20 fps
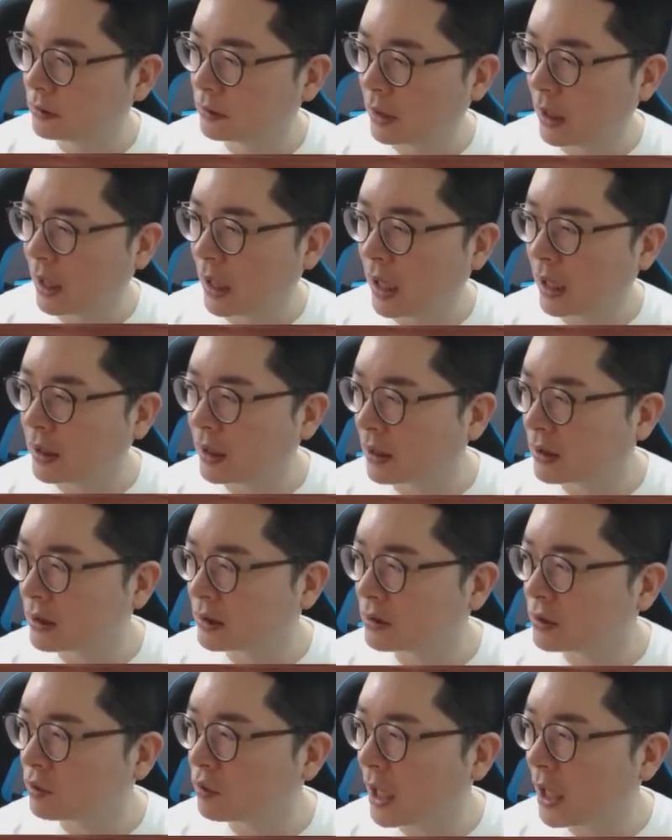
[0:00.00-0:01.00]
아 이게
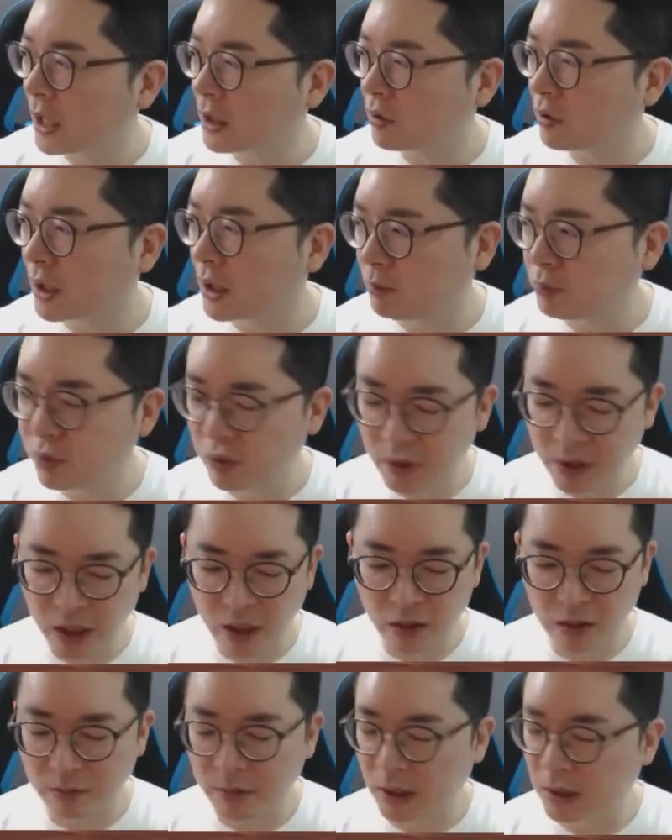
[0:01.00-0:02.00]
드로아로 이게 풀게
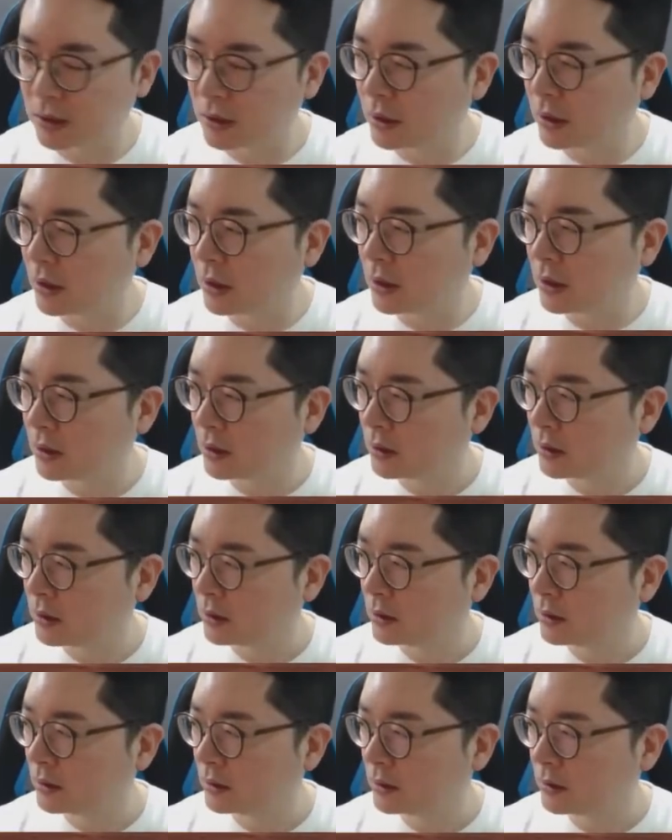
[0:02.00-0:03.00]
형님들
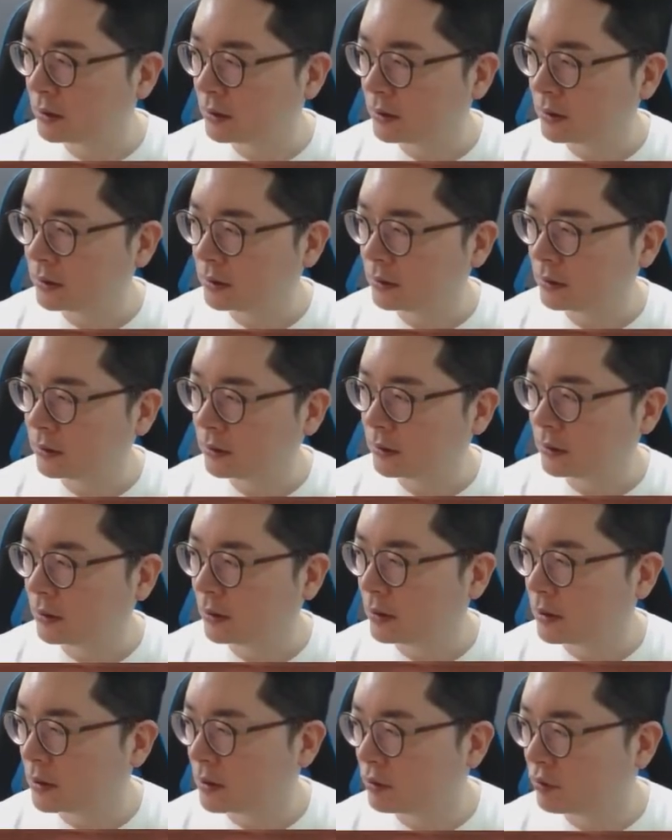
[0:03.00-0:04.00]

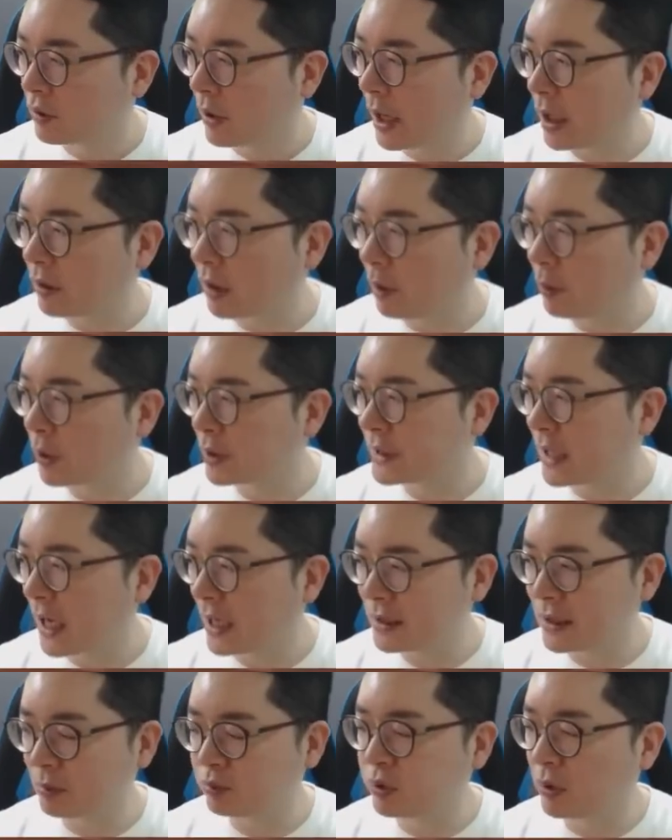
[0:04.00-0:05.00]
드로아로 한번
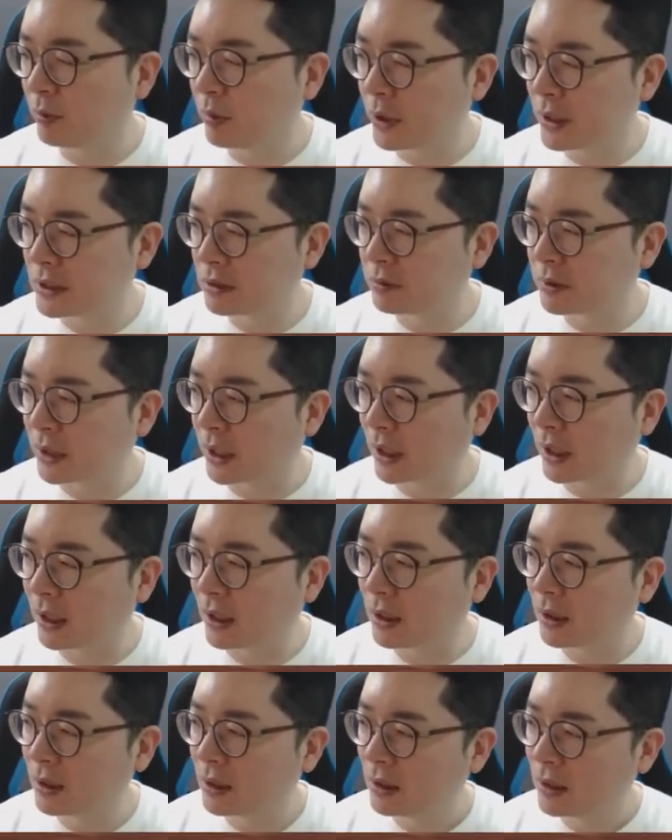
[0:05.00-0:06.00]
살짝
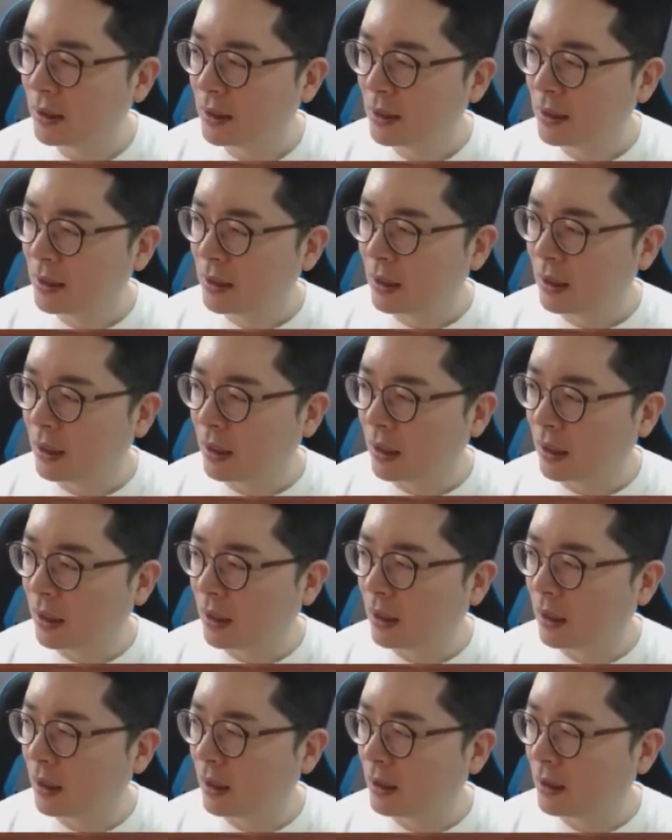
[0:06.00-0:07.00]
풀어보겠습니다
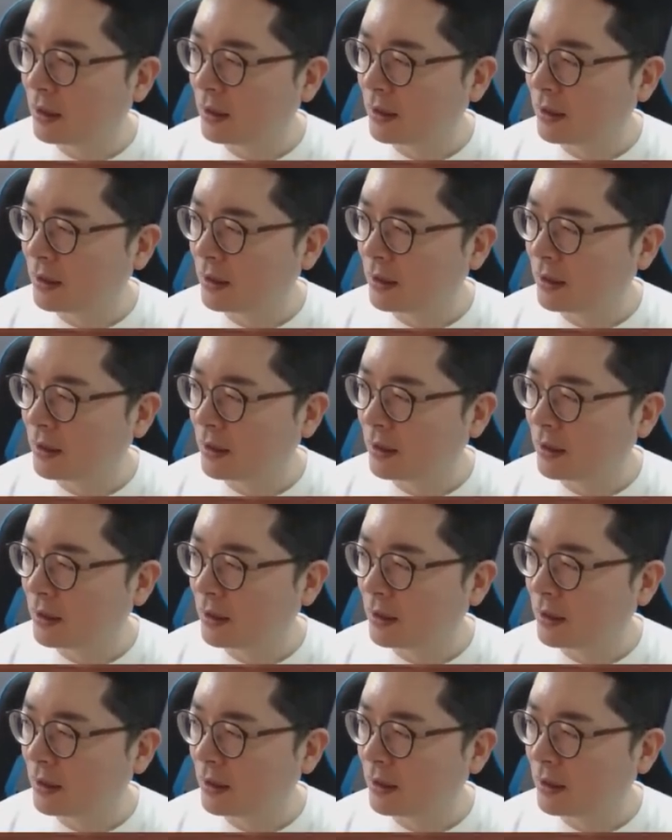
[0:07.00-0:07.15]
아